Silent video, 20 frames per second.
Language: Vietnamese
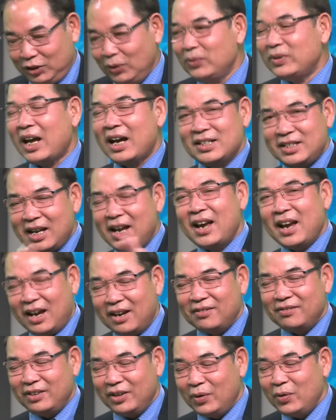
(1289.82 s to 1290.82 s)
chúng ta sẽ
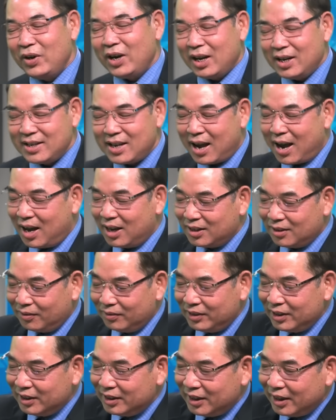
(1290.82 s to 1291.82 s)
hẹn với quý khán giả
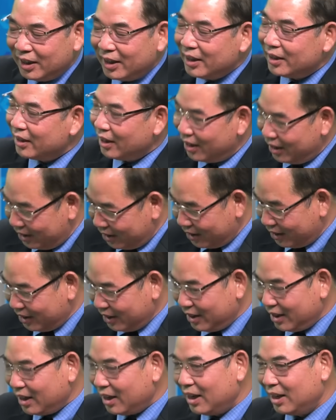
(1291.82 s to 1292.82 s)
trong chương trình kỳ tới
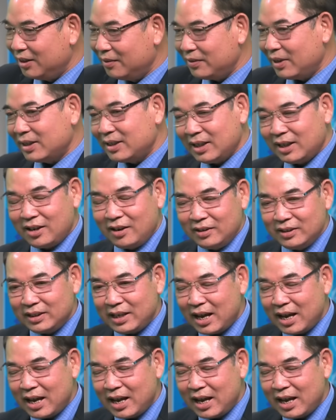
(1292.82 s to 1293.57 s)
dạ. à, chúng ta sẽ nói